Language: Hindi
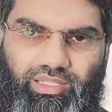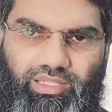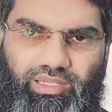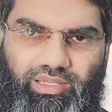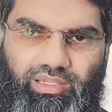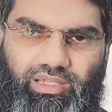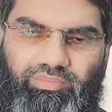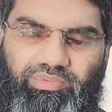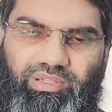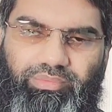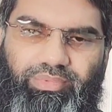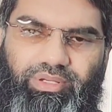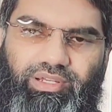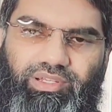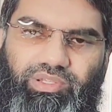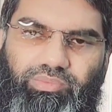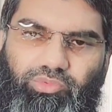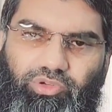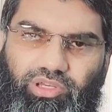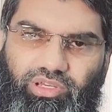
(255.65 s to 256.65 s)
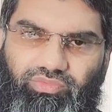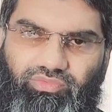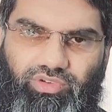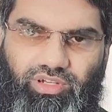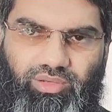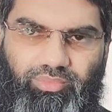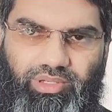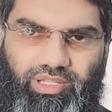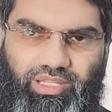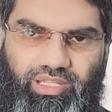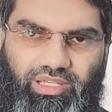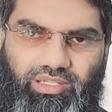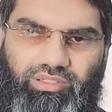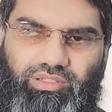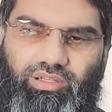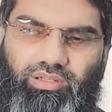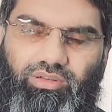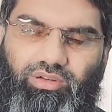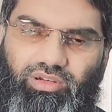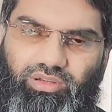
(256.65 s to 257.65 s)
दे कि आपके पास बुकिंग फॉर्म है
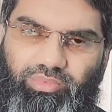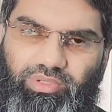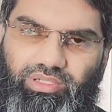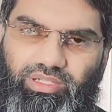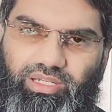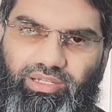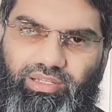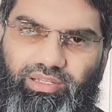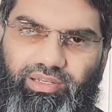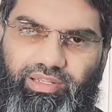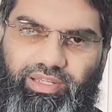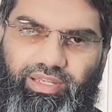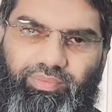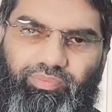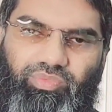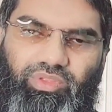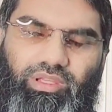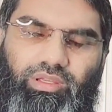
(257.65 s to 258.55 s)
या अलॉटमेंट लेटर है